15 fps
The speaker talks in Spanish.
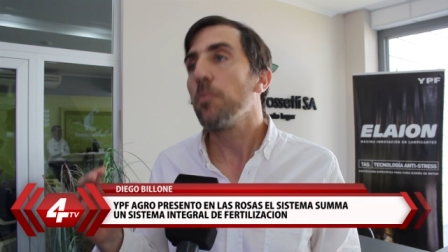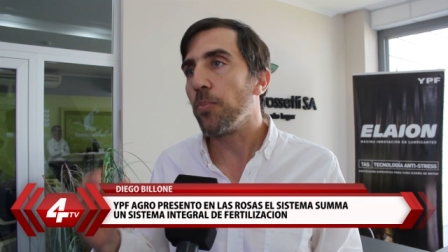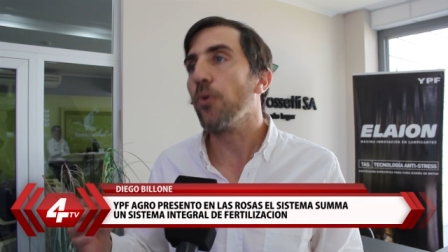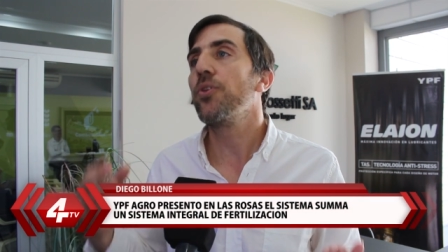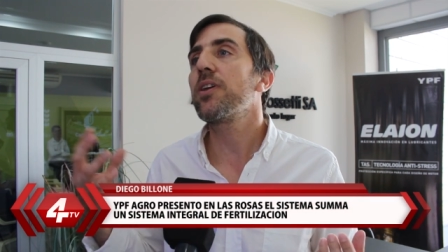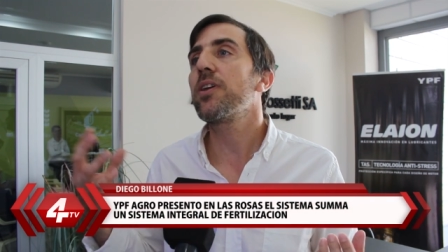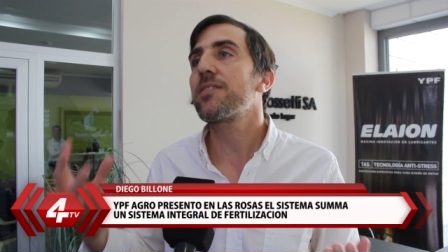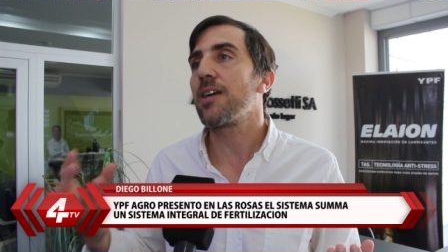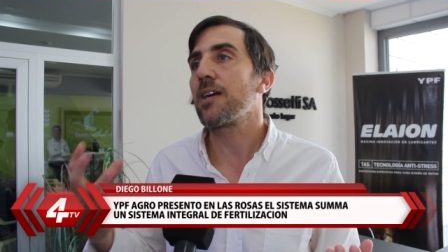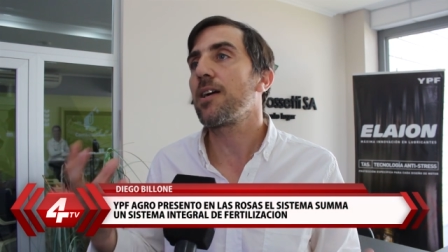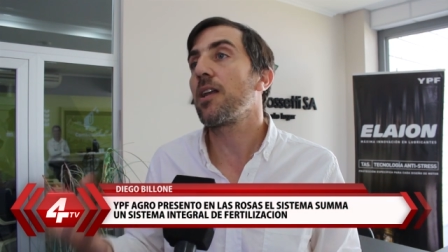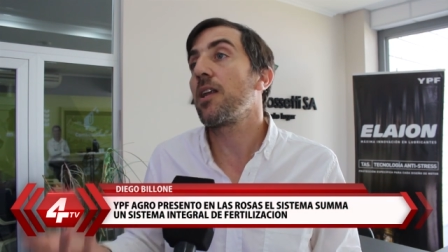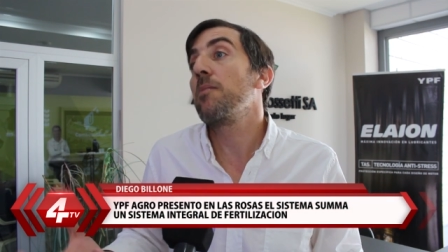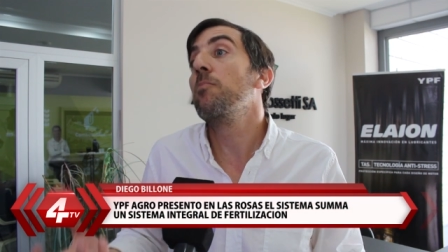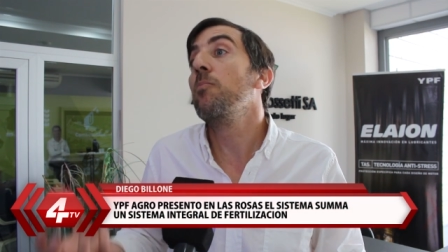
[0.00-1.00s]
poder
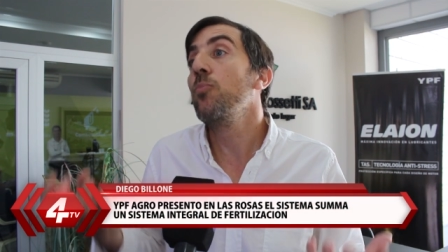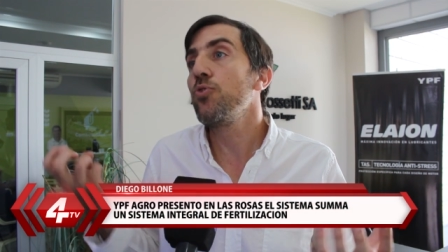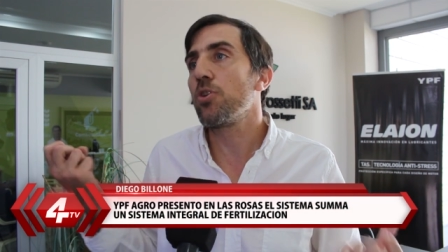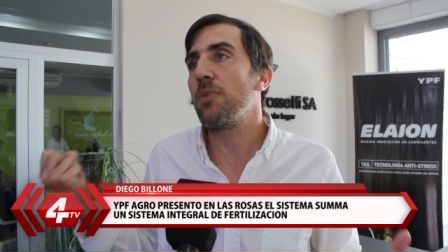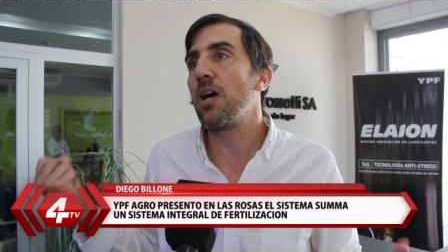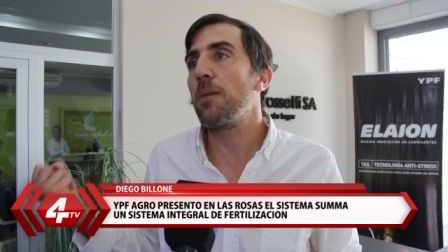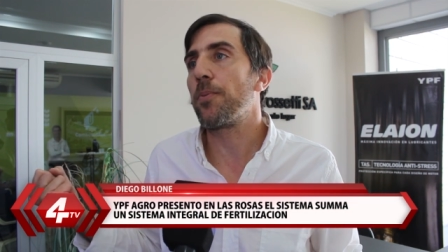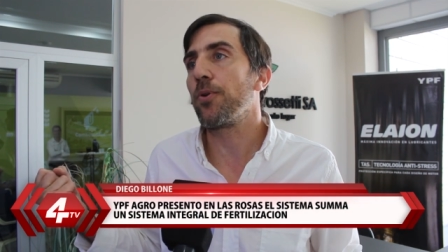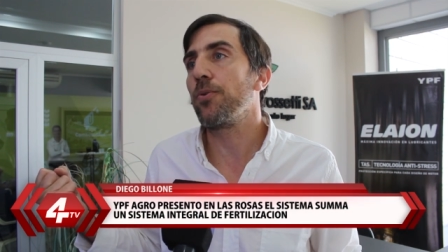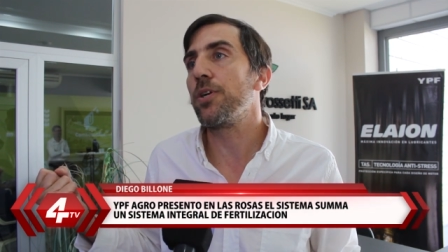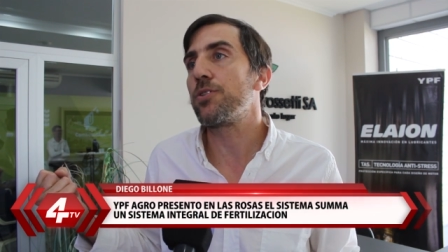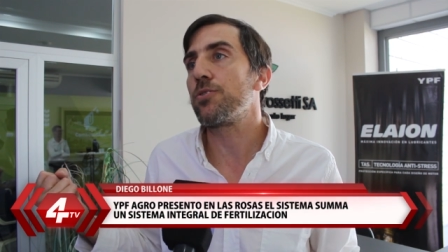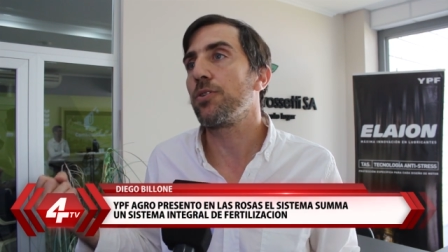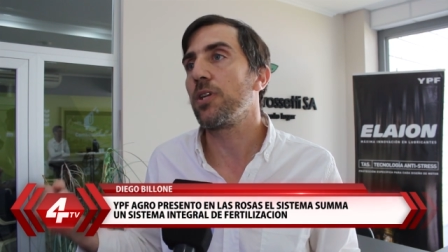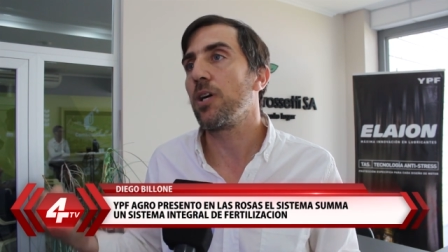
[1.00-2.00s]
sacarle mucho más
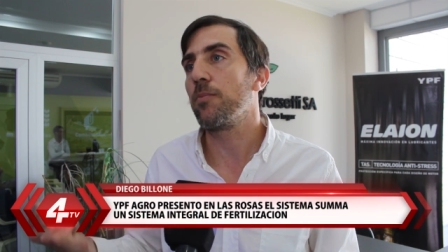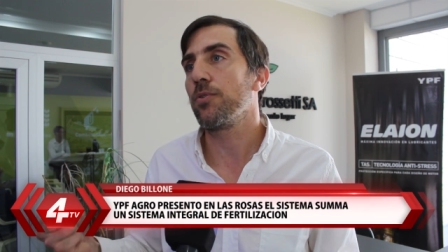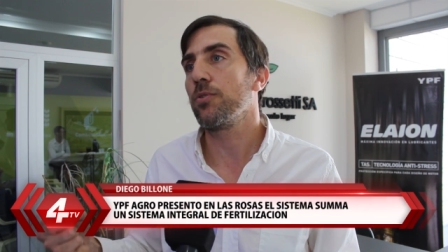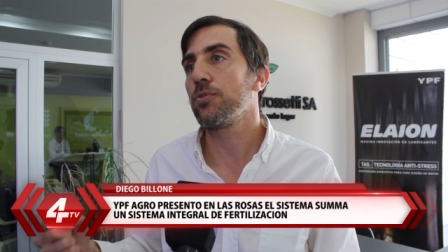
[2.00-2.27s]
provecho, digamos.